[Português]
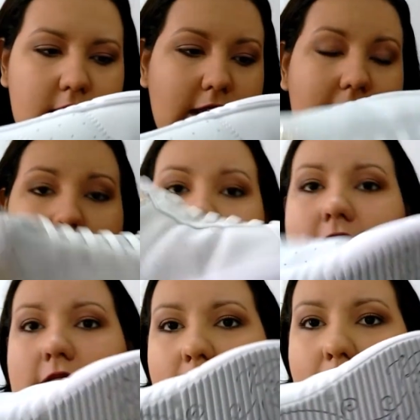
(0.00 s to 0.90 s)
E tem
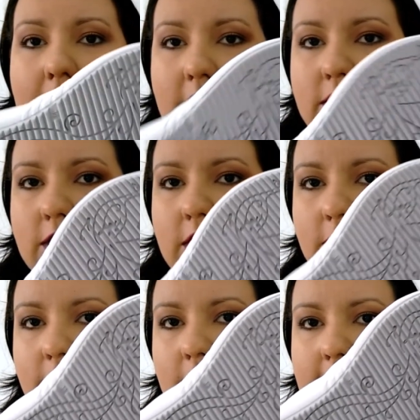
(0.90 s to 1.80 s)
desenho embaixo, que eu
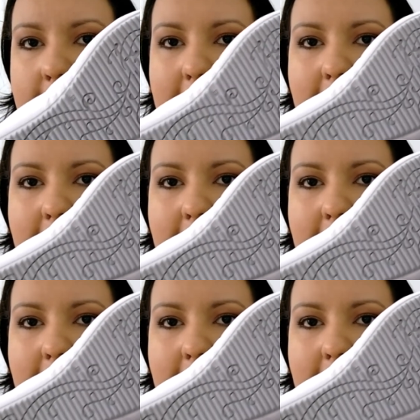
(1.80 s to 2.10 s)
não vi, ó.